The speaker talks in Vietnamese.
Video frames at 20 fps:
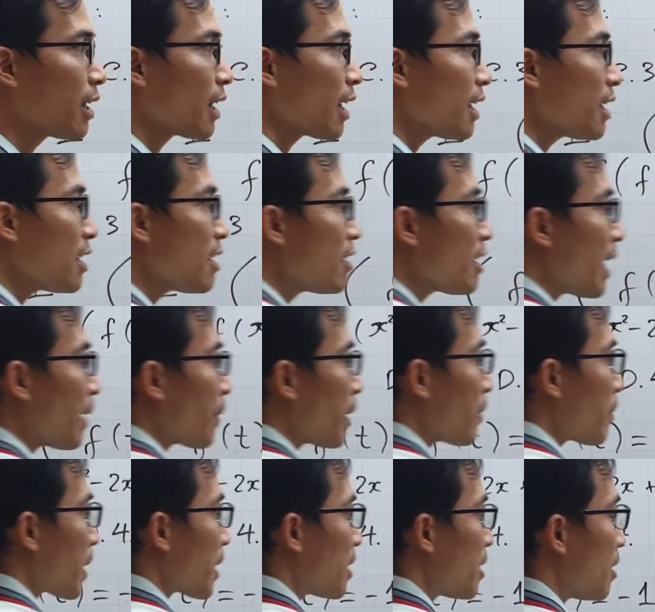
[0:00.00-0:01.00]
Thế như fx
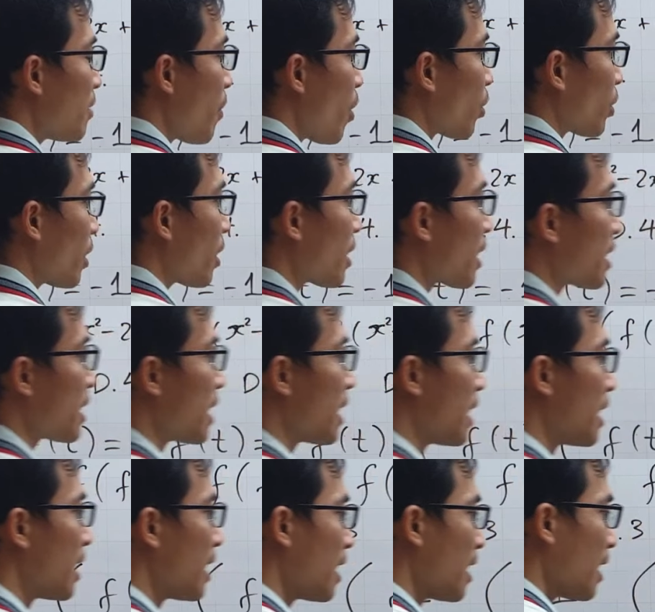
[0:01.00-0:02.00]
bằng trừ 1 tức là gì?
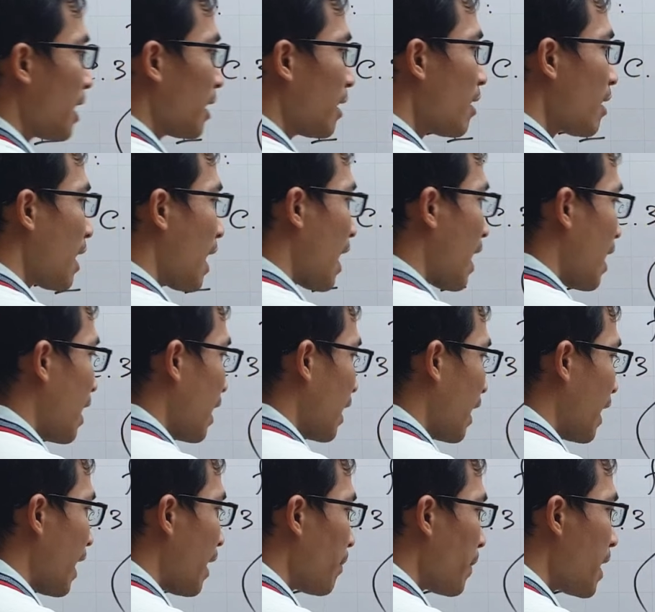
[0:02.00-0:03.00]
Tức là
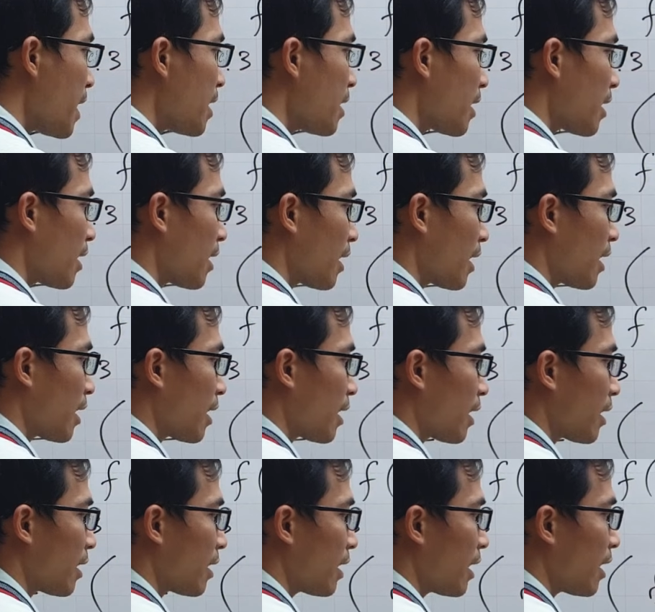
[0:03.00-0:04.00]
cái fx
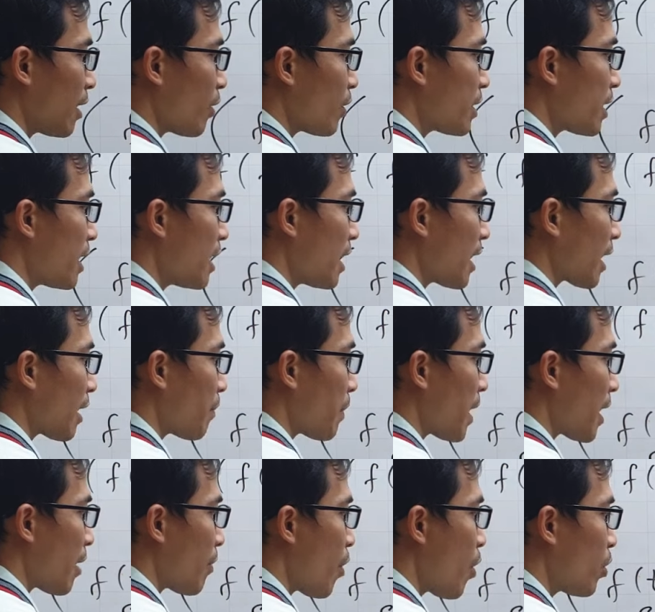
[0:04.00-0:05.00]
thì nó chính là cái
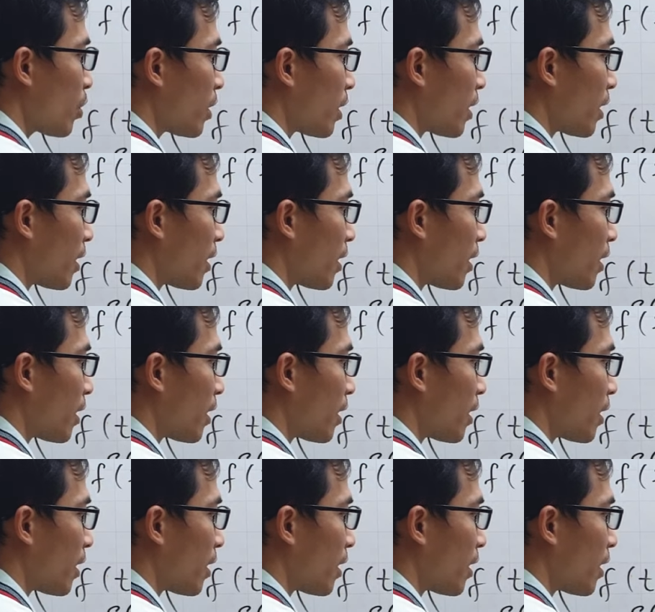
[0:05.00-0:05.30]
parabol